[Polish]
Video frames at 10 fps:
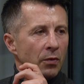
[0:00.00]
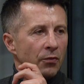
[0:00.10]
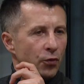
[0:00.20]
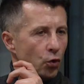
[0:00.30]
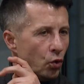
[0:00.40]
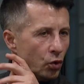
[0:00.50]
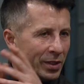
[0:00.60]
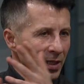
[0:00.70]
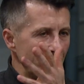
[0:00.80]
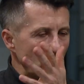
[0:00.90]
w ruchu
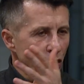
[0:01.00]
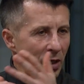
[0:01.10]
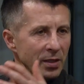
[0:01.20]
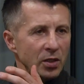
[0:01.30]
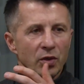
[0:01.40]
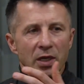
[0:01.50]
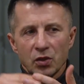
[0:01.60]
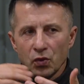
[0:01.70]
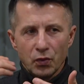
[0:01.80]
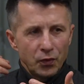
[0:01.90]
dostałem tą szansę, od
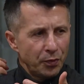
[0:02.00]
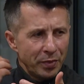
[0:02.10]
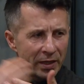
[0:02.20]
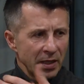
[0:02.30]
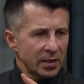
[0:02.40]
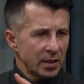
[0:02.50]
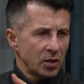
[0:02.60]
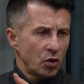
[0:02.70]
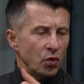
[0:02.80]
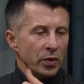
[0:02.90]
razu 15
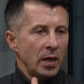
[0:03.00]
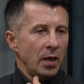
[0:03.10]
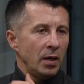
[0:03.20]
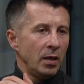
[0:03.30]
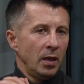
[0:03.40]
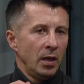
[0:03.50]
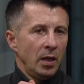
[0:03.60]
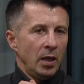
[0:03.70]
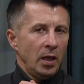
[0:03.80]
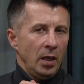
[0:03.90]
sekunda
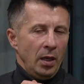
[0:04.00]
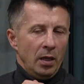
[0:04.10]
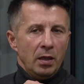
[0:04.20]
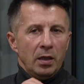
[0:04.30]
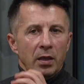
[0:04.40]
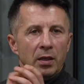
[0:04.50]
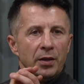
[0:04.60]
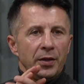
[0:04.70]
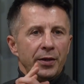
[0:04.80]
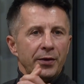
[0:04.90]
E,
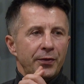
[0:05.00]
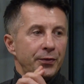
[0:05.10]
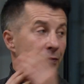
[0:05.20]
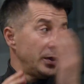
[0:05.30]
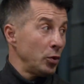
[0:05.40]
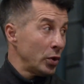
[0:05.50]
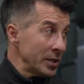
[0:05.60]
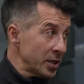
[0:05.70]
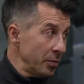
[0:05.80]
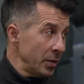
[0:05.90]
w
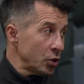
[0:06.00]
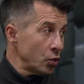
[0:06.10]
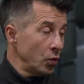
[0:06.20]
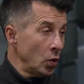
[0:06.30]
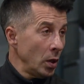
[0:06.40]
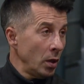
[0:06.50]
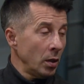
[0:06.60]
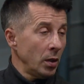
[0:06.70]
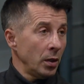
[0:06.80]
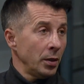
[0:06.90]
debiutanckim meczu
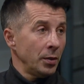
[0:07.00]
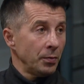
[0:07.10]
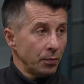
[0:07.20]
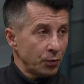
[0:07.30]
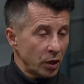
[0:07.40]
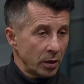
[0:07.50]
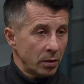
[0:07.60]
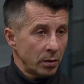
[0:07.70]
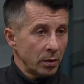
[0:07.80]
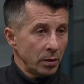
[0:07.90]
e,
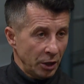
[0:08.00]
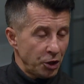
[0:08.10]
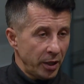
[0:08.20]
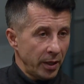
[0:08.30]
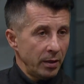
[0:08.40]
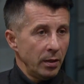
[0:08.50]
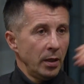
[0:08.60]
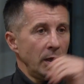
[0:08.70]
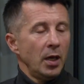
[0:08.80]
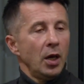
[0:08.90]
przed, y, na Cichej.
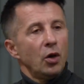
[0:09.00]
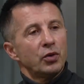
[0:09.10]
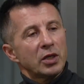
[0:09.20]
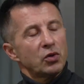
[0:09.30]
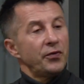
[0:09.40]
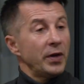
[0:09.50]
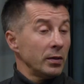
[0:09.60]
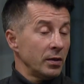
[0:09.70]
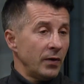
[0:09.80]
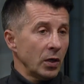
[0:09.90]
Od razu dwa,
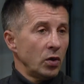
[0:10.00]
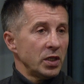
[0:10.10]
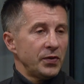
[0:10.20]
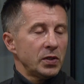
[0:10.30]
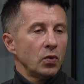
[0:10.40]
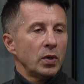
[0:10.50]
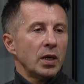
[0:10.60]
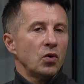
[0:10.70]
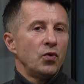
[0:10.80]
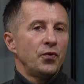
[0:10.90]
dwa gole z Wisłą
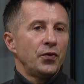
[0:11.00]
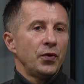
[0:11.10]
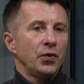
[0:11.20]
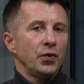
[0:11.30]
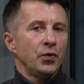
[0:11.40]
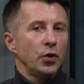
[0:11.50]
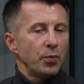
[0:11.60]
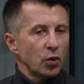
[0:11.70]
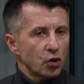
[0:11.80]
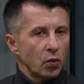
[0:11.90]
Kraków. Y, no i
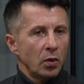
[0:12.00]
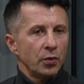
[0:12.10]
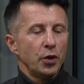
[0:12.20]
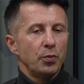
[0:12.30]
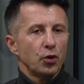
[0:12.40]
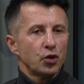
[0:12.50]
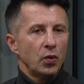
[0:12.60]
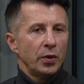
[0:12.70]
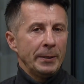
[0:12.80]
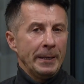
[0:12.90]
poszło, no i poszło.